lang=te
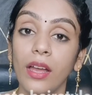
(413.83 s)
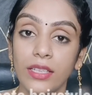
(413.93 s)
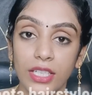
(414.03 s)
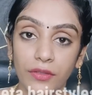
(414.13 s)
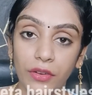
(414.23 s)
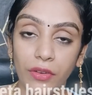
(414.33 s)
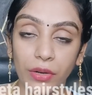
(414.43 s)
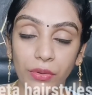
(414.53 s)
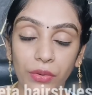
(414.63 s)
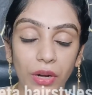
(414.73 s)
చివరి వరకు
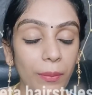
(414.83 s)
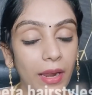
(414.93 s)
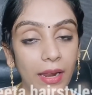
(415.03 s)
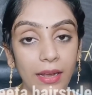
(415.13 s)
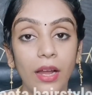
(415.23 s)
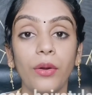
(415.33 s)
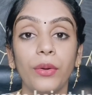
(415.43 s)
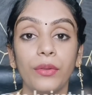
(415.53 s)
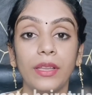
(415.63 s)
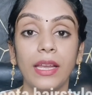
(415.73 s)
కూడా బలంగా ఉంటుంది